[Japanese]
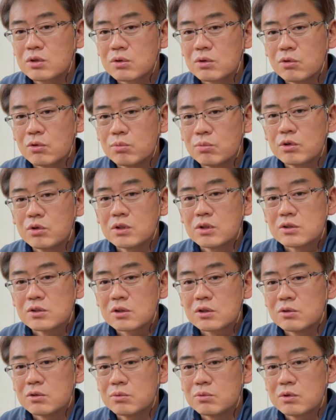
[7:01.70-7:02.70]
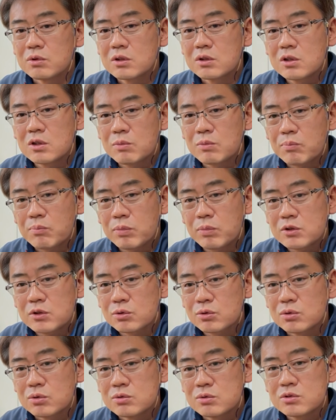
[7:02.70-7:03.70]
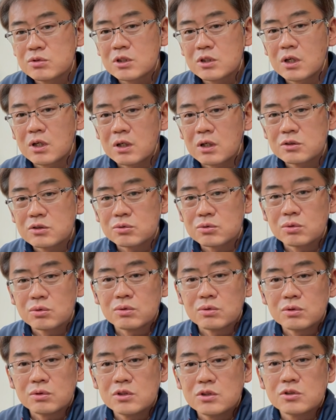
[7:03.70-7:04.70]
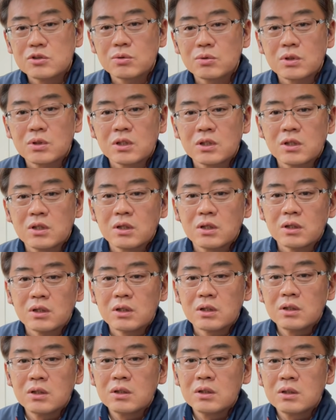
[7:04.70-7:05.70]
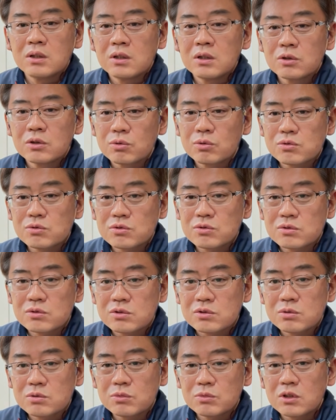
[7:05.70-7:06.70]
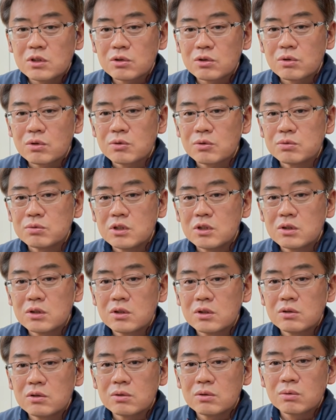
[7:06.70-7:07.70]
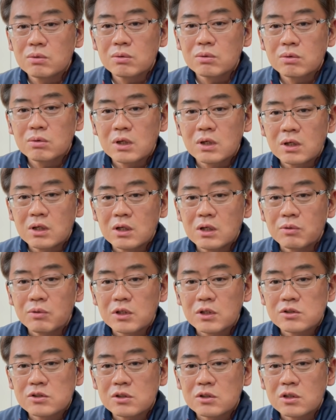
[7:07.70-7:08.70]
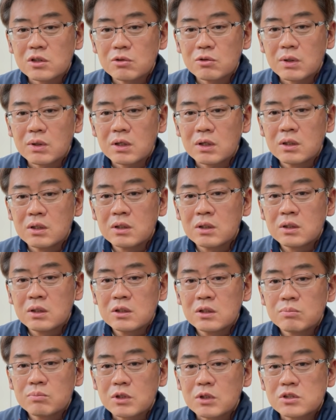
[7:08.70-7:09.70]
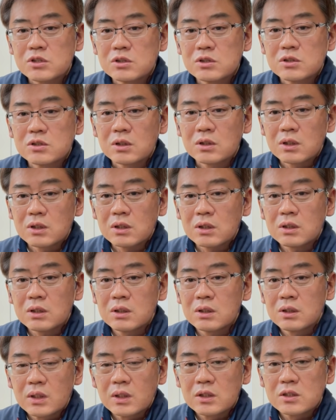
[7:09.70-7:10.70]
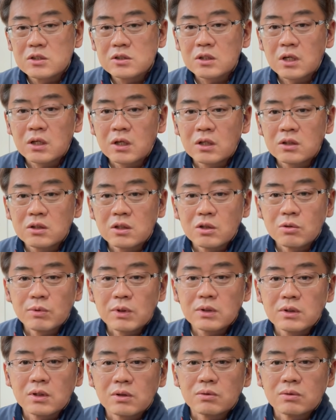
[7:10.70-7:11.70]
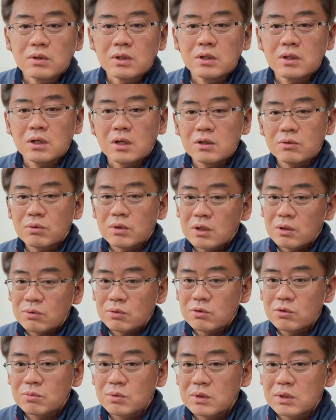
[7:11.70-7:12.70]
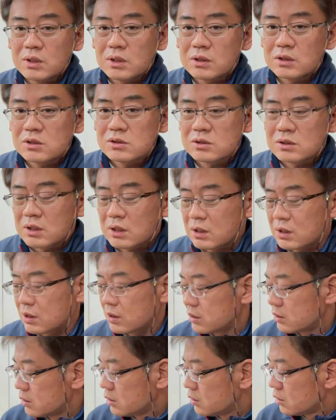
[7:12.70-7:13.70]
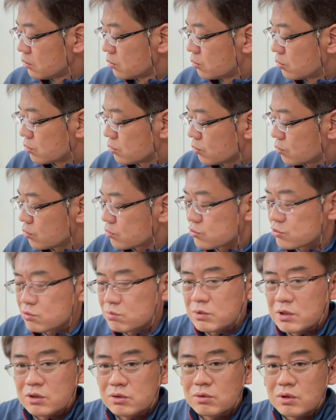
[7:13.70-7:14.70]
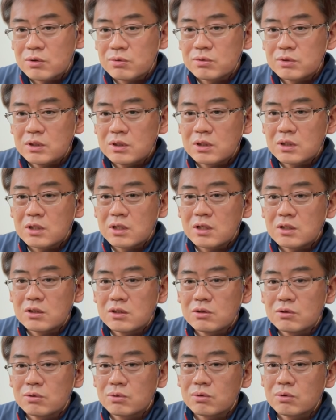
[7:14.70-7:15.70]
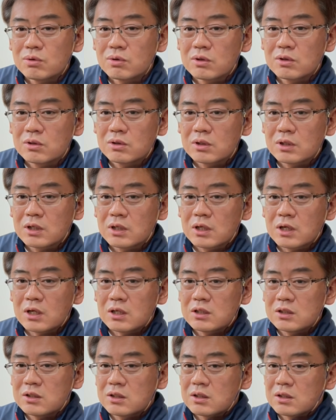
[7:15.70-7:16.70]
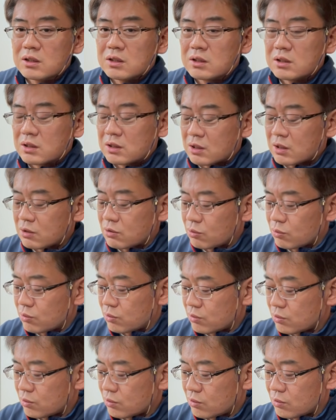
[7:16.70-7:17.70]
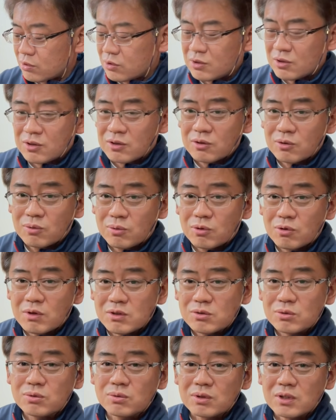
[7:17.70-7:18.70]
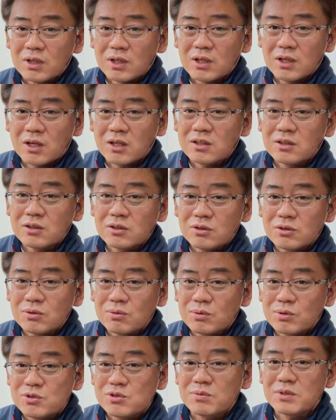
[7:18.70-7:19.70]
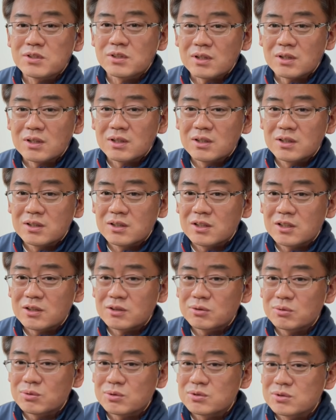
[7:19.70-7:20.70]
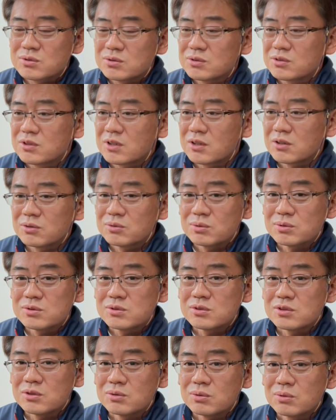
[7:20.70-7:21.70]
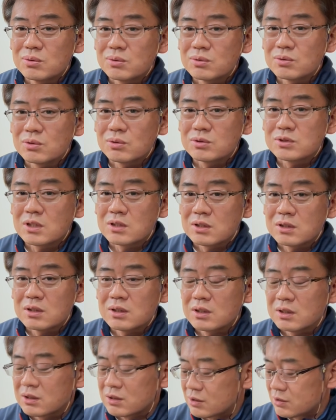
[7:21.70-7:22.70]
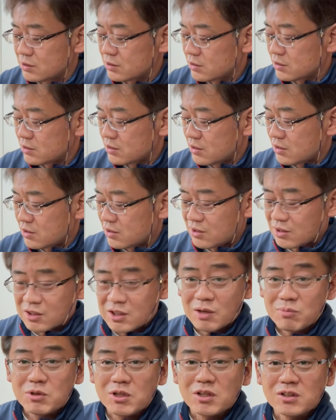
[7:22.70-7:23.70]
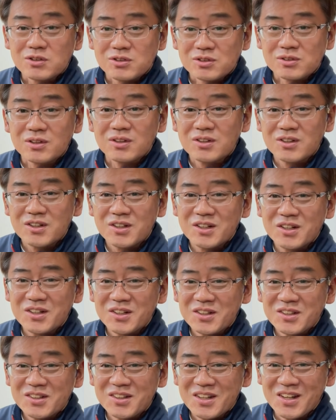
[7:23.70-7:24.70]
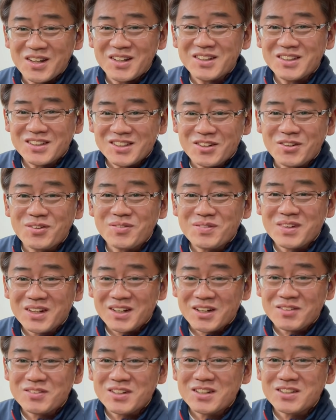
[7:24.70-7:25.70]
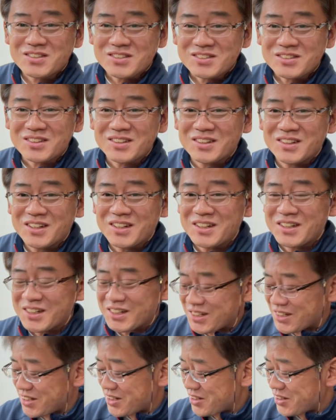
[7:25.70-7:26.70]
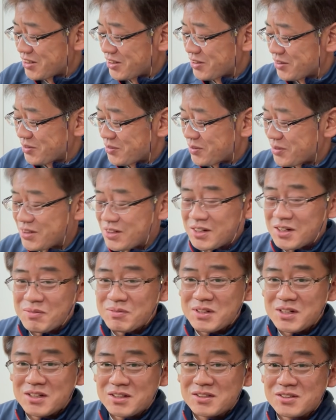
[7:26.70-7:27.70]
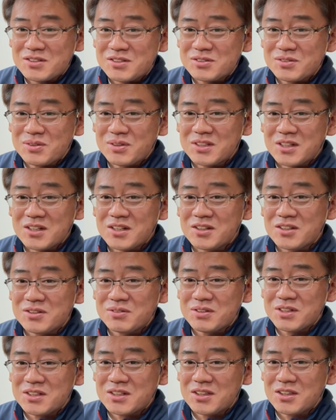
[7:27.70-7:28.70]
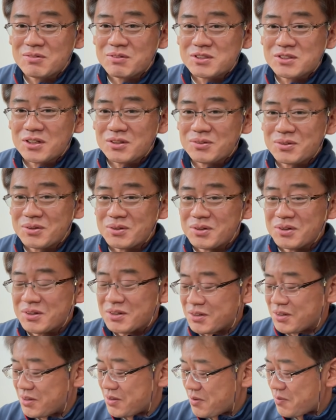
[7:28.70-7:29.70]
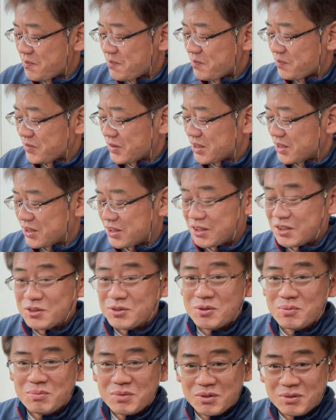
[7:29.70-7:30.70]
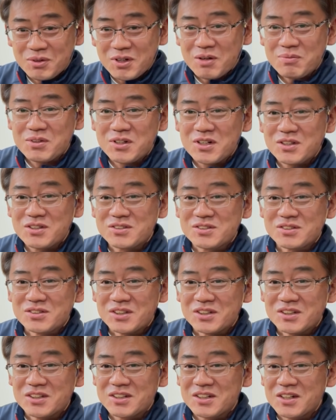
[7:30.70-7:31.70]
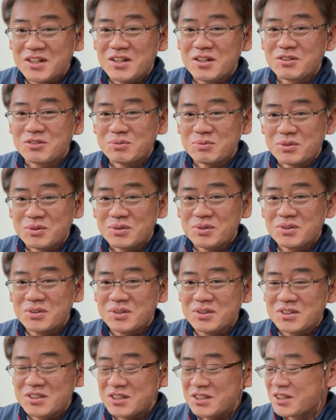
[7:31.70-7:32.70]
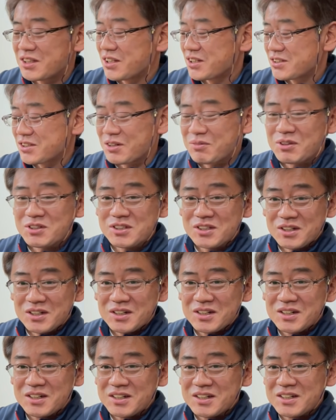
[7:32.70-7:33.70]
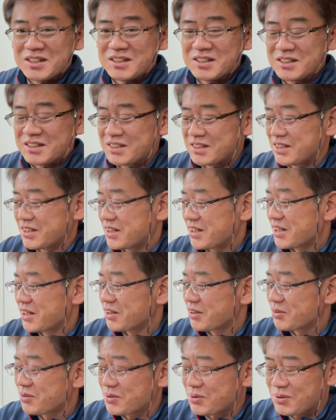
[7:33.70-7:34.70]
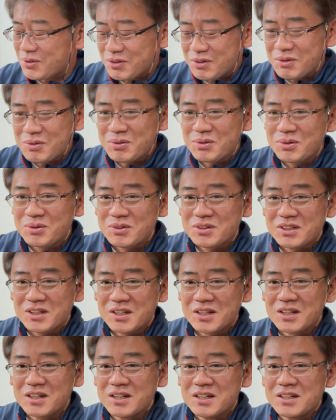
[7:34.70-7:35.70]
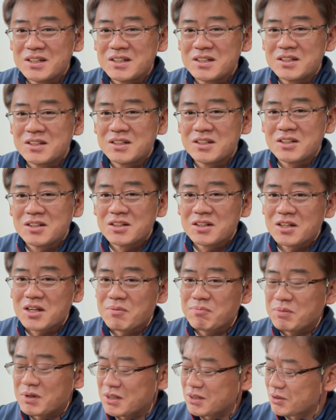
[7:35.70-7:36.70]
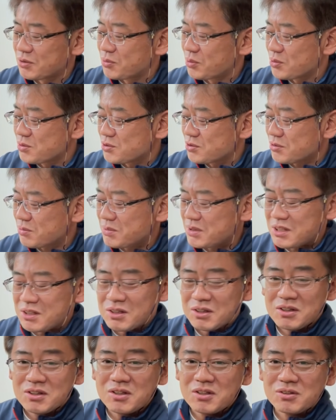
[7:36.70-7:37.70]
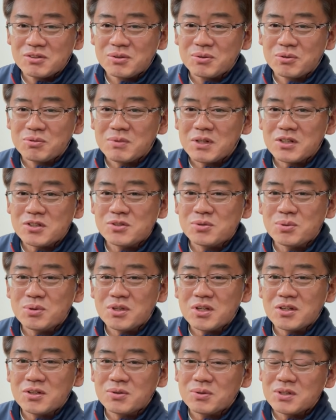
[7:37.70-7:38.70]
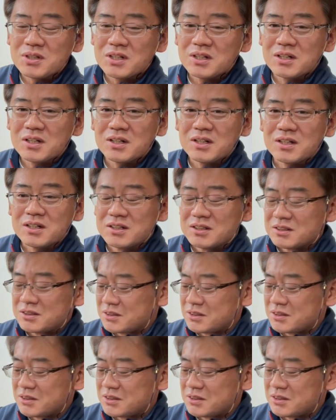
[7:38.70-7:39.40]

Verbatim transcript: きくて重いんですけどもでもやっぱりちょっと写りがすごく印象的で標準ズーム域の F2 っていうところが私的には新鮮な使い勝手でもあったのであれを買おうと思ったんですがこの 50mm の F1.2 を借りたところこれはちょっとね感動しました感動するぐらいの釣りの良さで紙レンズ2本目紙レンズこう紙レンズの叩き売りになってますけど2本目の紙レンズに早くも認定されましたはいこれは本当にねやっぱり 50mm っていうこのまた焦点距離が